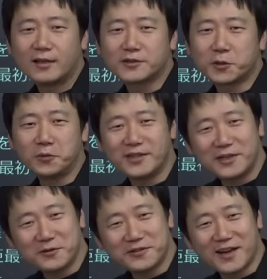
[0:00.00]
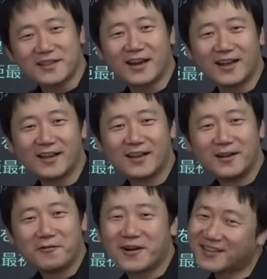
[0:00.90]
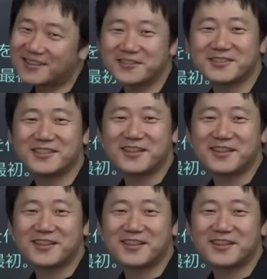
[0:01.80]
そんなに多くないんじゃないお母さんお父さん